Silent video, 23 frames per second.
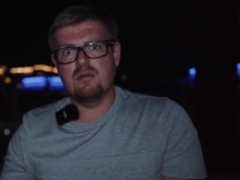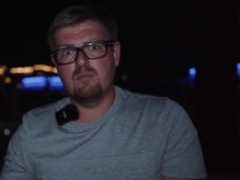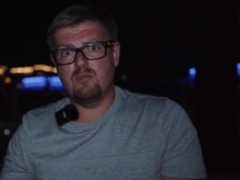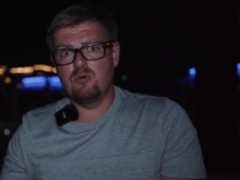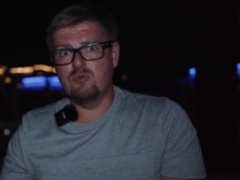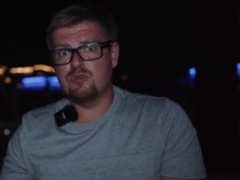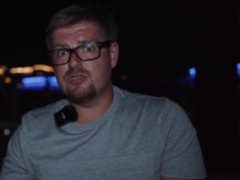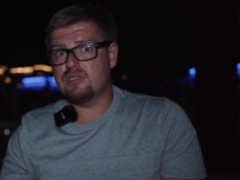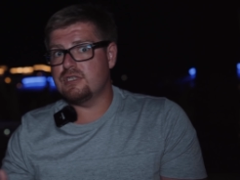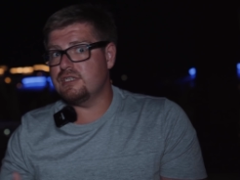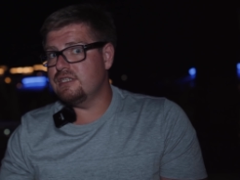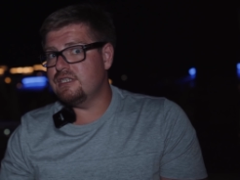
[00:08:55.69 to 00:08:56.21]

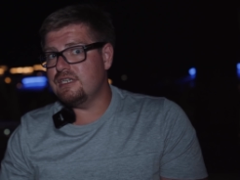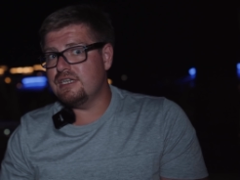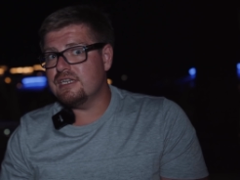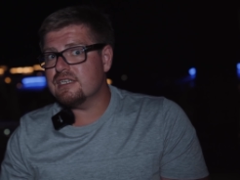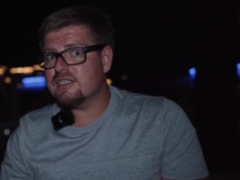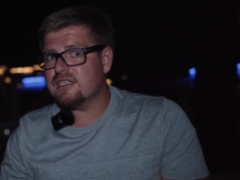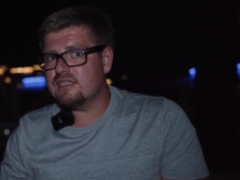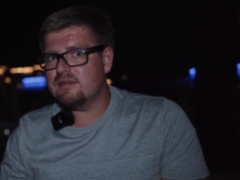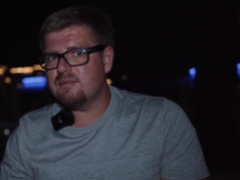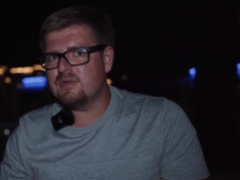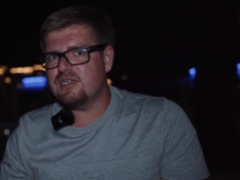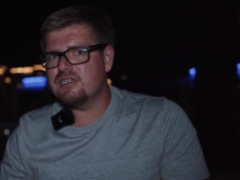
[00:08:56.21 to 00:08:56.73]
плюс
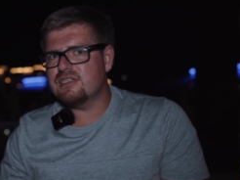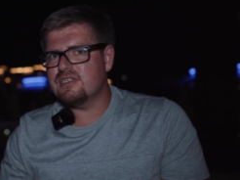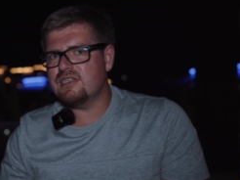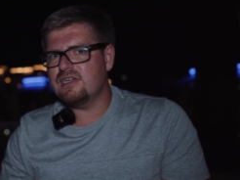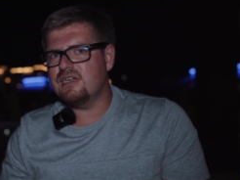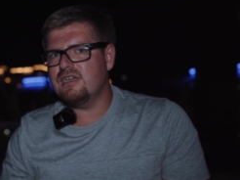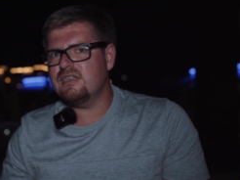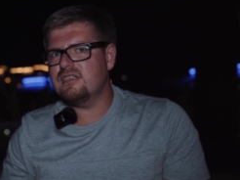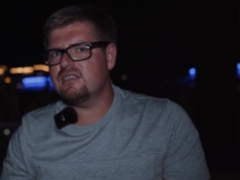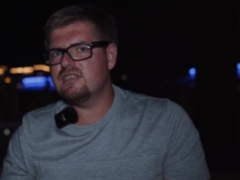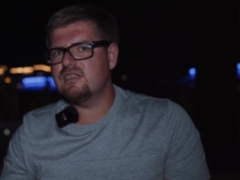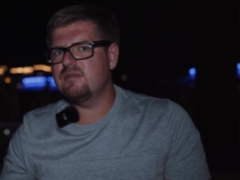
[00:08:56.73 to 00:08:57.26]
интерес
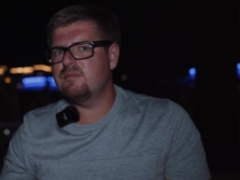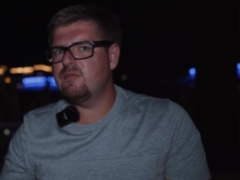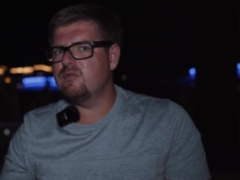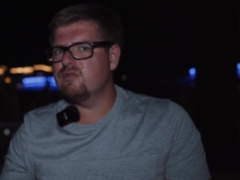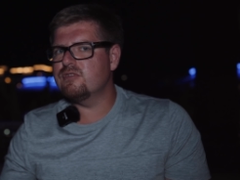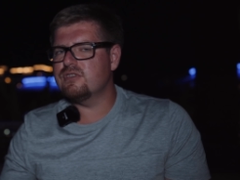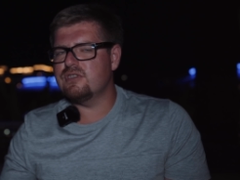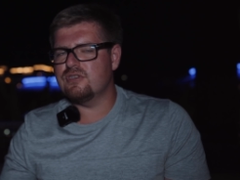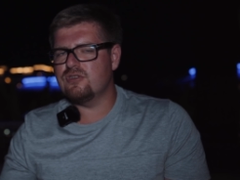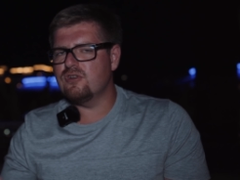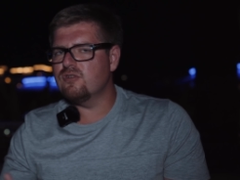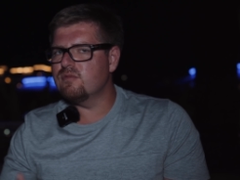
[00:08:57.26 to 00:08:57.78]
администрации,
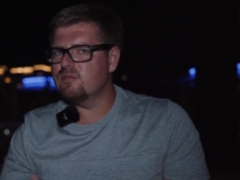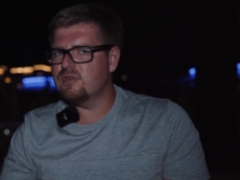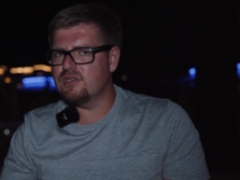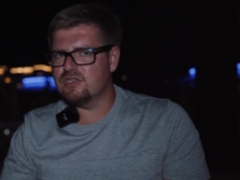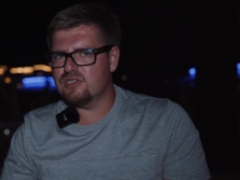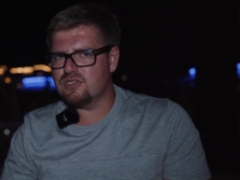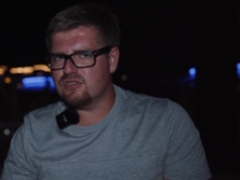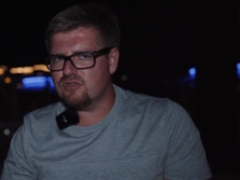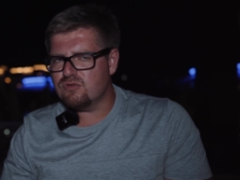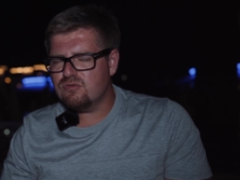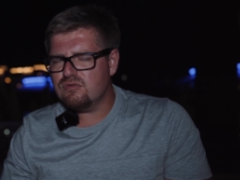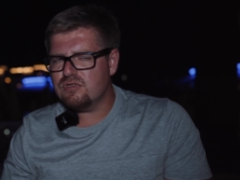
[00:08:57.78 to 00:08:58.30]
плюс наемные
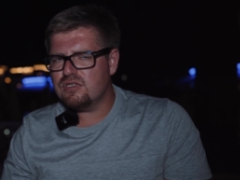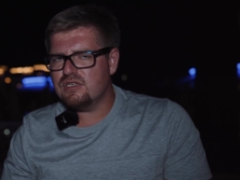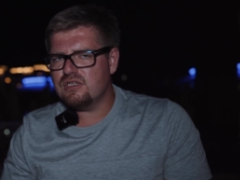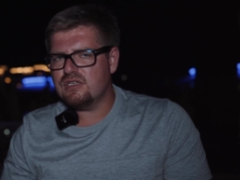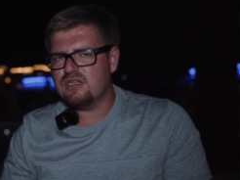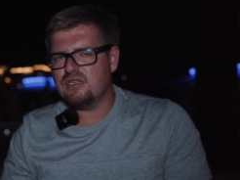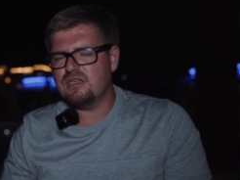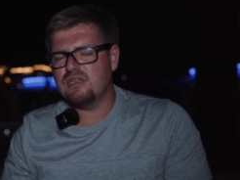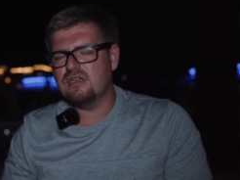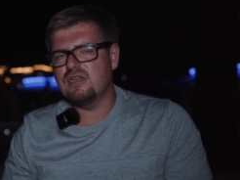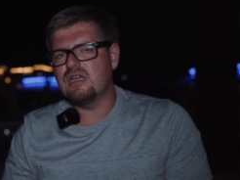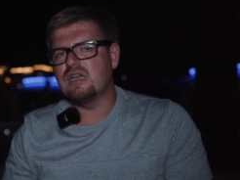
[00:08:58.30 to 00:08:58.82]

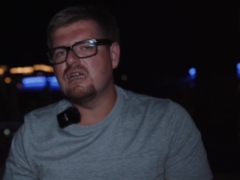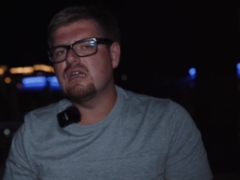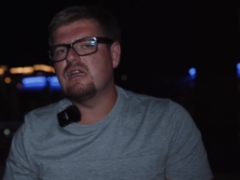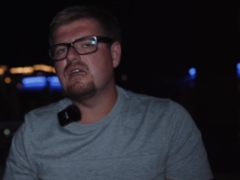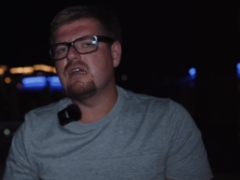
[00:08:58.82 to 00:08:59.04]
сотрудники.